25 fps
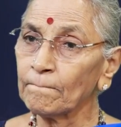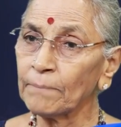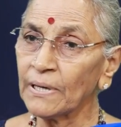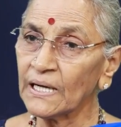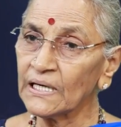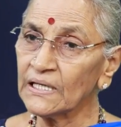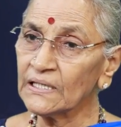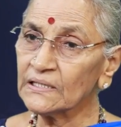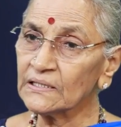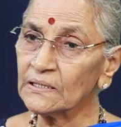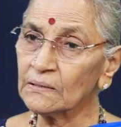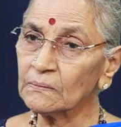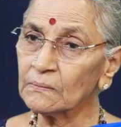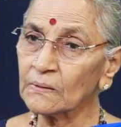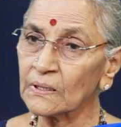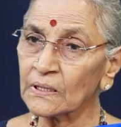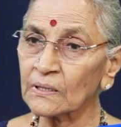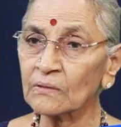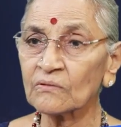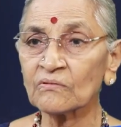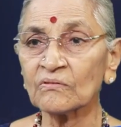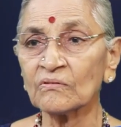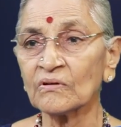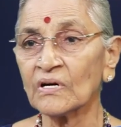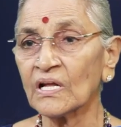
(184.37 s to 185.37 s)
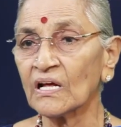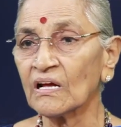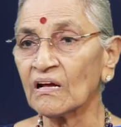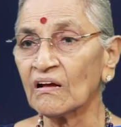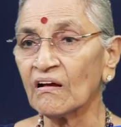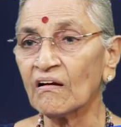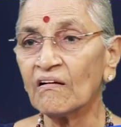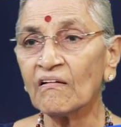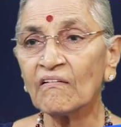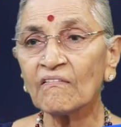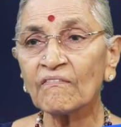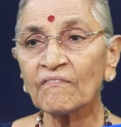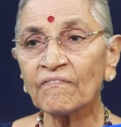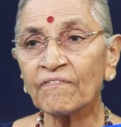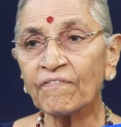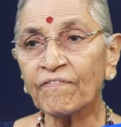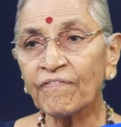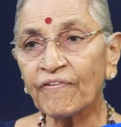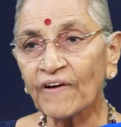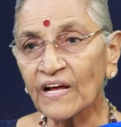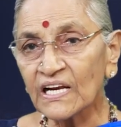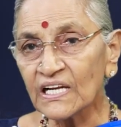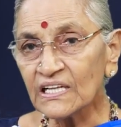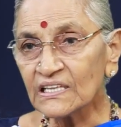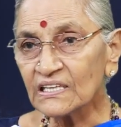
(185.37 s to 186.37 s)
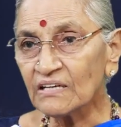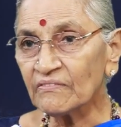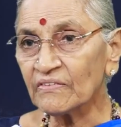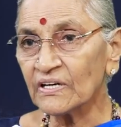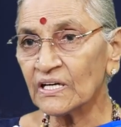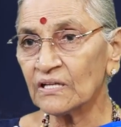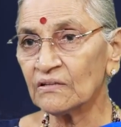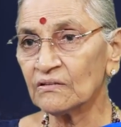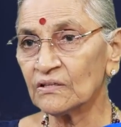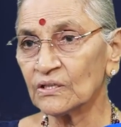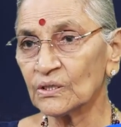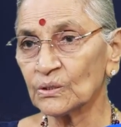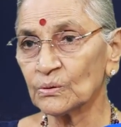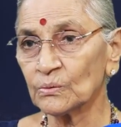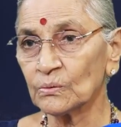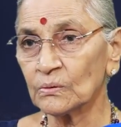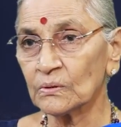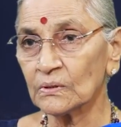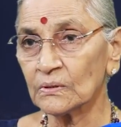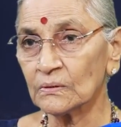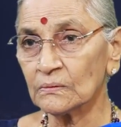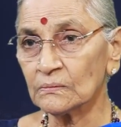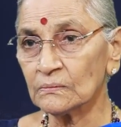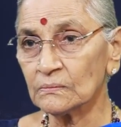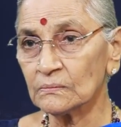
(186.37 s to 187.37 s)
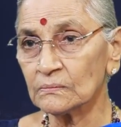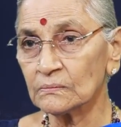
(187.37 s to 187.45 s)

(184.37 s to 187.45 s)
ఫలితం అనకుండా ఫలితం అని ఎందుకు అంటున్నా